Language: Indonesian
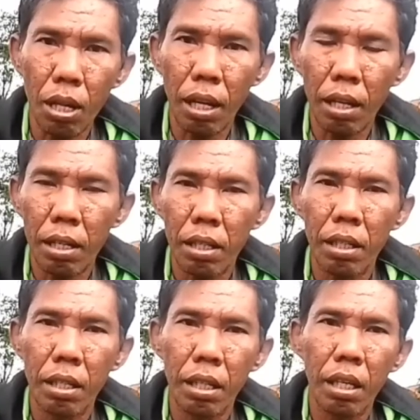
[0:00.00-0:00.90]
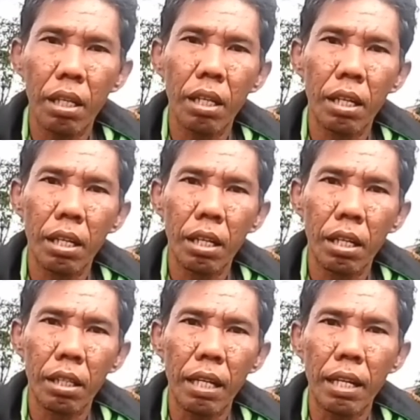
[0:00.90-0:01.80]
dolar
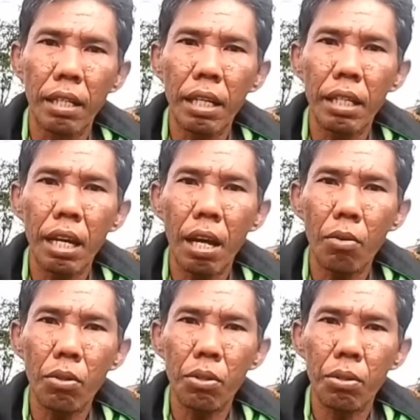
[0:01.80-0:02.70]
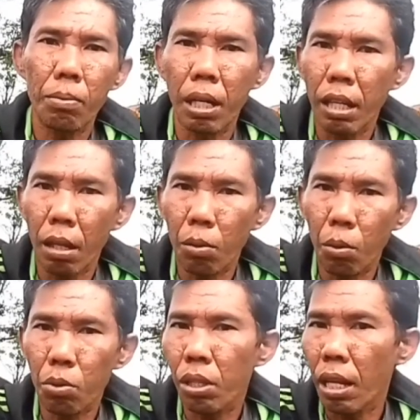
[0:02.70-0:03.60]
tandanya ini harus mengejar
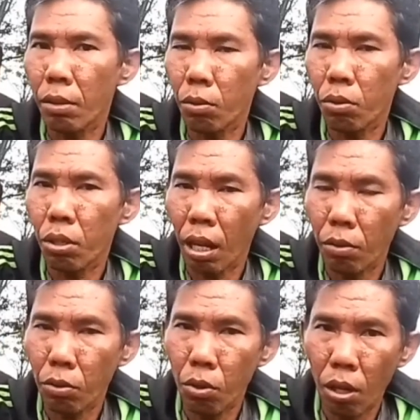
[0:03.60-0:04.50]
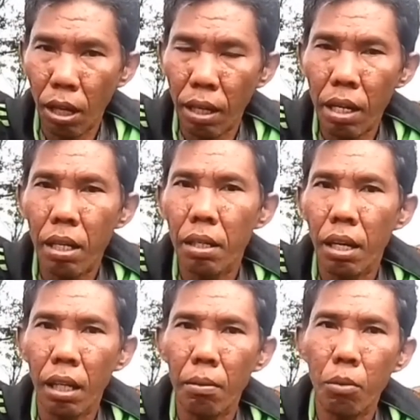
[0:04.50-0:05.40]
dulu 100 100 dolar ya
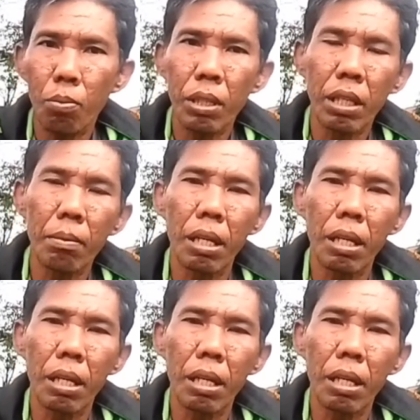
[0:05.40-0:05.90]
karena belum bisa